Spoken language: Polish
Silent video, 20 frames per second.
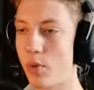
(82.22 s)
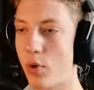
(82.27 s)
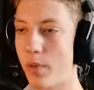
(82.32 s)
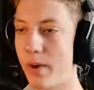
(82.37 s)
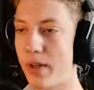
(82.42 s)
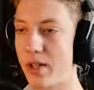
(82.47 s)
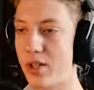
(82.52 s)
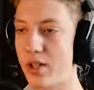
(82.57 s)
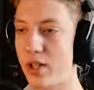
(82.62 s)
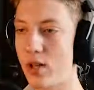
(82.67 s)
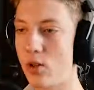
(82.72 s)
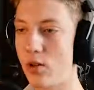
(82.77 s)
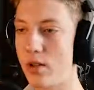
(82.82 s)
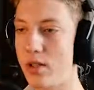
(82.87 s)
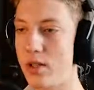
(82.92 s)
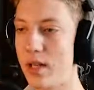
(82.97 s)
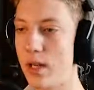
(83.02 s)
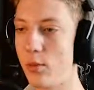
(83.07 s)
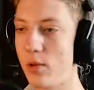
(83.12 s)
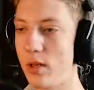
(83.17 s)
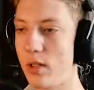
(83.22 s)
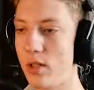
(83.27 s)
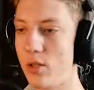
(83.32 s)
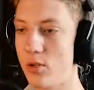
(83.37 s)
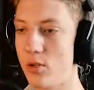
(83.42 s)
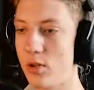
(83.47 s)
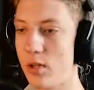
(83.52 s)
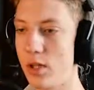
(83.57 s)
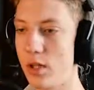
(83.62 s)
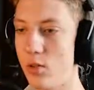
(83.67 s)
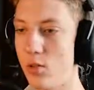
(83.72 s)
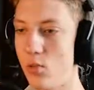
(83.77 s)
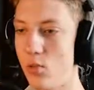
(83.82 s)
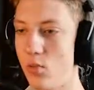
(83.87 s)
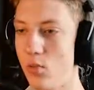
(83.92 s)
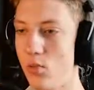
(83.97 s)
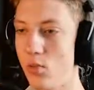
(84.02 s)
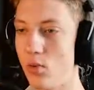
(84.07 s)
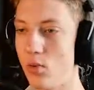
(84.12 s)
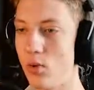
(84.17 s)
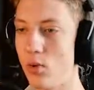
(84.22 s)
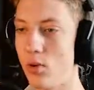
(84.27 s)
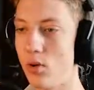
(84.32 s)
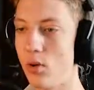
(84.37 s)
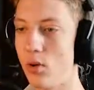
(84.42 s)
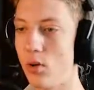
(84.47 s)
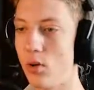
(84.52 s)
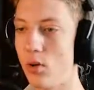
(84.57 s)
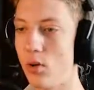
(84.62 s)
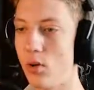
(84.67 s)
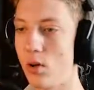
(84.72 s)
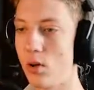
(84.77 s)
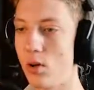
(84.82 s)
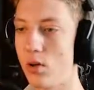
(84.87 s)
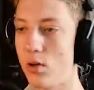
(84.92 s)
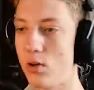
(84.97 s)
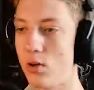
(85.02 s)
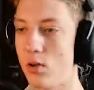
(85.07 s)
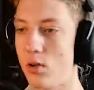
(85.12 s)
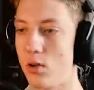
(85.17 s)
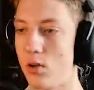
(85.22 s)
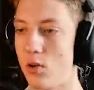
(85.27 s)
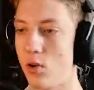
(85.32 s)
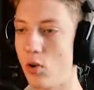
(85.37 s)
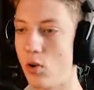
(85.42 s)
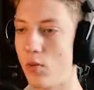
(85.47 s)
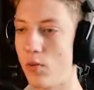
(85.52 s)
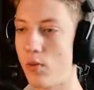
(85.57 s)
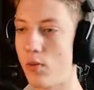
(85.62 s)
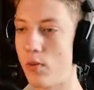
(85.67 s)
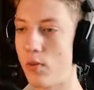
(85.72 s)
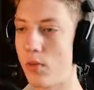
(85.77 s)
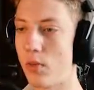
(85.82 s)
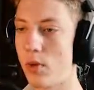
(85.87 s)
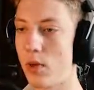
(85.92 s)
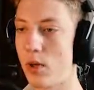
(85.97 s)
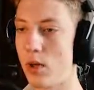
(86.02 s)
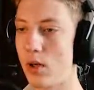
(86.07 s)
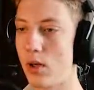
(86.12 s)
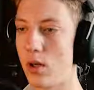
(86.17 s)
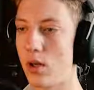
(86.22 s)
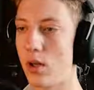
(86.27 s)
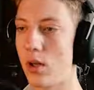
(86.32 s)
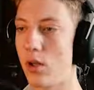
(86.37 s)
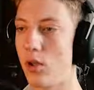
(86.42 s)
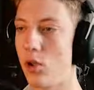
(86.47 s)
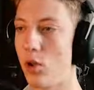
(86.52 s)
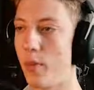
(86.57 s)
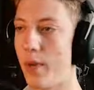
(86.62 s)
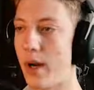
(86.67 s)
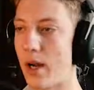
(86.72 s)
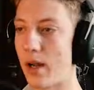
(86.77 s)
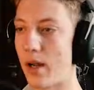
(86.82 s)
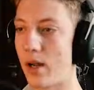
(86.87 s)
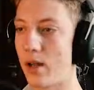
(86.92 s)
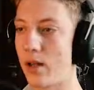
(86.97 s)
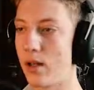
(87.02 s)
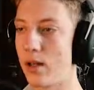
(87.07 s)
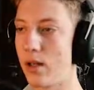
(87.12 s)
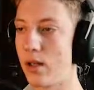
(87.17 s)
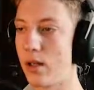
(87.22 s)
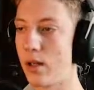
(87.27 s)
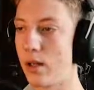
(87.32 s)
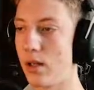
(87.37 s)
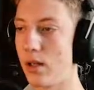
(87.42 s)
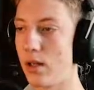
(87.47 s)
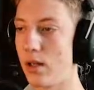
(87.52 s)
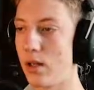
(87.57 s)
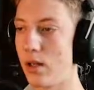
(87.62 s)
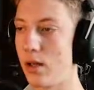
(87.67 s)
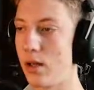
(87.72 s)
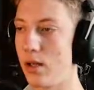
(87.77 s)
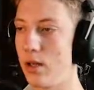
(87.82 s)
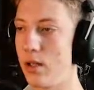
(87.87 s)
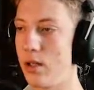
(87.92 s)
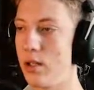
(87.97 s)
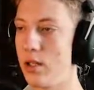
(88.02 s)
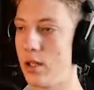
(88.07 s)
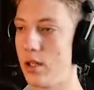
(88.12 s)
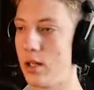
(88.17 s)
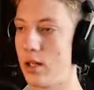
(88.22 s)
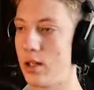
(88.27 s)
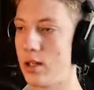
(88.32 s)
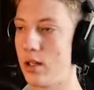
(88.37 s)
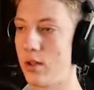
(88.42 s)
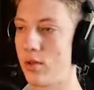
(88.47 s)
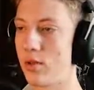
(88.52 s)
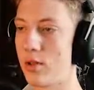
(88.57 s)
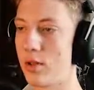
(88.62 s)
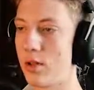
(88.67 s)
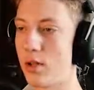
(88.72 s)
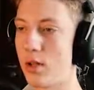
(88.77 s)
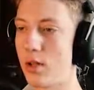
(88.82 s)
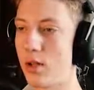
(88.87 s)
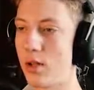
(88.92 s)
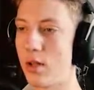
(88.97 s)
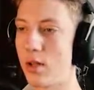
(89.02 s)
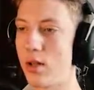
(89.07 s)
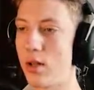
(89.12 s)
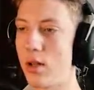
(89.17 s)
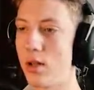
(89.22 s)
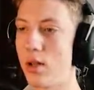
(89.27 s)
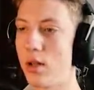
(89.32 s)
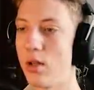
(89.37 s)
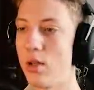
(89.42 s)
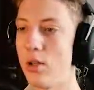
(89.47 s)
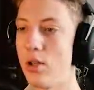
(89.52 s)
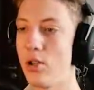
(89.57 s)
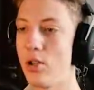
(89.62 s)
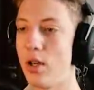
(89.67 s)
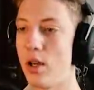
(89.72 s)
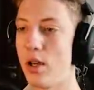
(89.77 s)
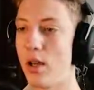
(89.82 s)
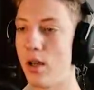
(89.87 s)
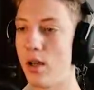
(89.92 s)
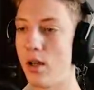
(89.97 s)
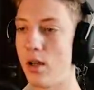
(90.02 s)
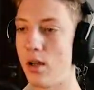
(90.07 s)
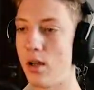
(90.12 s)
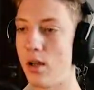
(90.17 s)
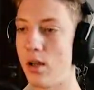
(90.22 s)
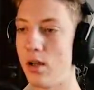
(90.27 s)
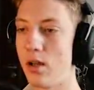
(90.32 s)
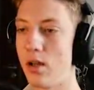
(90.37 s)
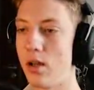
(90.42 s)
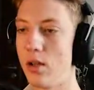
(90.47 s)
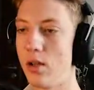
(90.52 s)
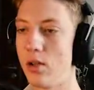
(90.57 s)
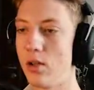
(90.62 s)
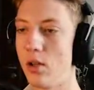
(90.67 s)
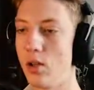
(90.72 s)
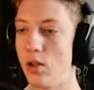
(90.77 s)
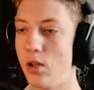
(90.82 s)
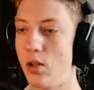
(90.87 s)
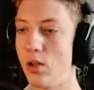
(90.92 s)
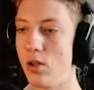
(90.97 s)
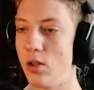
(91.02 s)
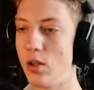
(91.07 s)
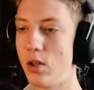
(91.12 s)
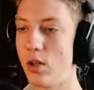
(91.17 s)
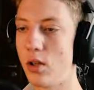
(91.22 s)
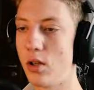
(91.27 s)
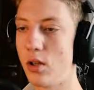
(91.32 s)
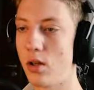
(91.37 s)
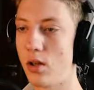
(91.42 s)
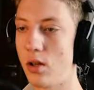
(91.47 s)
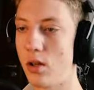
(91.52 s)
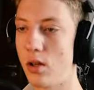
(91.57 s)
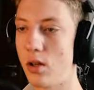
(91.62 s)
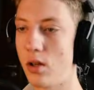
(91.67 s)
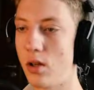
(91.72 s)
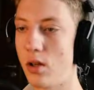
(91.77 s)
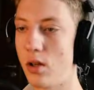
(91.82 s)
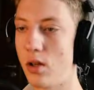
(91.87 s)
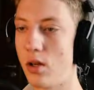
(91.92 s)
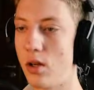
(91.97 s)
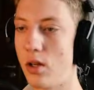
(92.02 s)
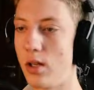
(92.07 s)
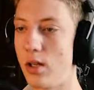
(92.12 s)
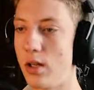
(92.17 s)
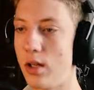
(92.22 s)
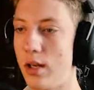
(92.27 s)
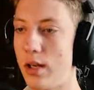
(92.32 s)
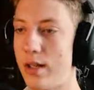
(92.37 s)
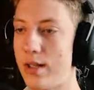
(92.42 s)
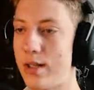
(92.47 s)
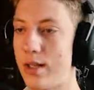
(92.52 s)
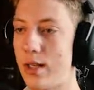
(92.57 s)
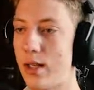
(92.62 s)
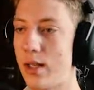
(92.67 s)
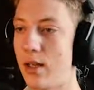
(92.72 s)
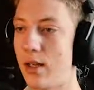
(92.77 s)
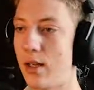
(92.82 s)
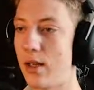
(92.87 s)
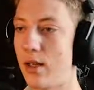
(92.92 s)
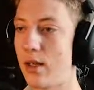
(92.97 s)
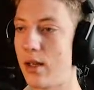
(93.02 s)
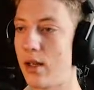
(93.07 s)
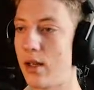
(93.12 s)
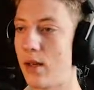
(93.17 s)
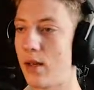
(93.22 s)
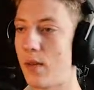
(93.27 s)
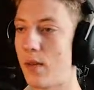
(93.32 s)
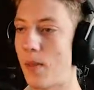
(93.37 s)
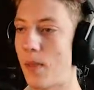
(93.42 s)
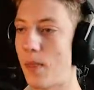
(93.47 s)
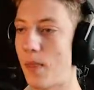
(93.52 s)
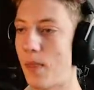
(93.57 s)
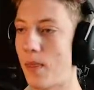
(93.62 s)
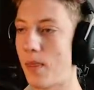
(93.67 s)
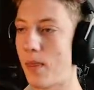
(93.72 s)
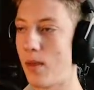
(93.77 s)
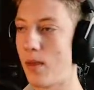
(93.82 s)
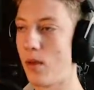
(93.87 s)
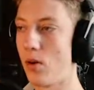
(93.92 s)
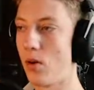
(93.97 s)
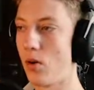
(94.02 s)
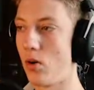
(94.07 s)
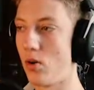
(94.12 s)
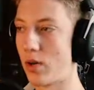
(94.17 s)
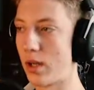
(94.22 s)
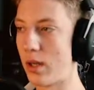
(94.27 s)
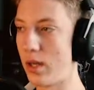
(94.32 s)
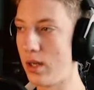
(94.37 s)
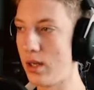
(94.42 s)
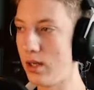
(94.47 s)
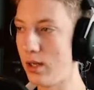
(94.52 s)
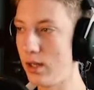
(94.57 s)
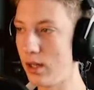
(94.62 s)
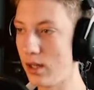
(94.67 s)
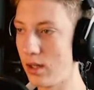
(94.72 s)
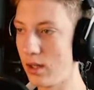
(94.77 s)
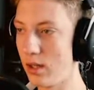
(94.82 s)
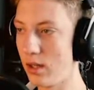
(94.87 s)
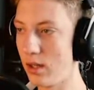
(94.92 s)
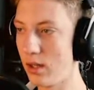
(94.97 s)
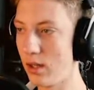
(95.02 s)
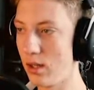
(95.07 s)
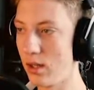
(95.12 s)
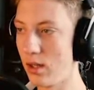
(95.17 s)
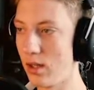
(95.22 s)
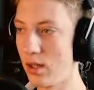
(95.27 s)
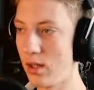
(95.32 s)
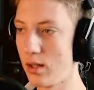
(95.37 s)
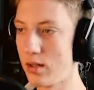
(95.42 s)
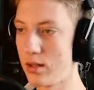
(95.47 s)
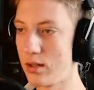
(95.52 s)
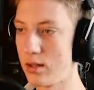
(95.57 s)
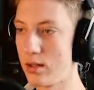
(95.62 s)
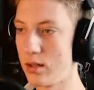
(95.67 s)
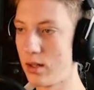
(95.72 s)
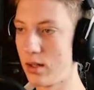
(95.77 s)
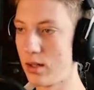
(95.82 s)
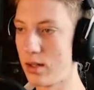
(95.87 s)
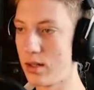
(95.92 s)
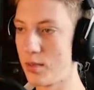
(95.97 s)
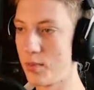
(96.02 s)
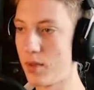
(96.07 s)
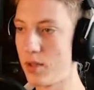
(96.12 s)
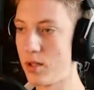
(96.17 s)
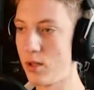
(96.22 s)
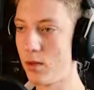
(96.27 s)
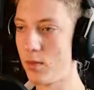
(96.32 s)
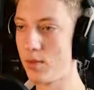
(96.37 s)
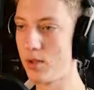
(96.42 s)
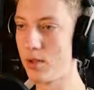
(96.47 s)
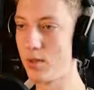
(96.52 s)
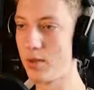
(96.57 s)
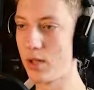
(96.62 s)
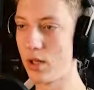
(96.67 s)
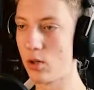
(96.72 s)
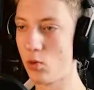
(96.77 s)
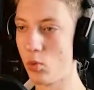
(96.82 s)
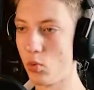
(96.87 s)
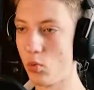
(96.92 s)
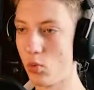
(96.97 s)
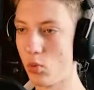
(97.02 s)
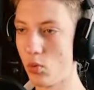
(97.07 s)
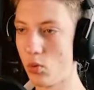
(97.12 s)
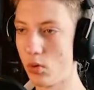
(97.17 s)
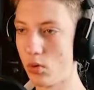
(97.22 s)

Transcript: popatrz się, no i czemu jedziesz do tyłu? Ziom. Dobra, Idzie teraz jakoś. Idzie. Nie, nie, nie, nie, nie. Teraz? Okej. Okay. Zaraz będziemy przy brzegu.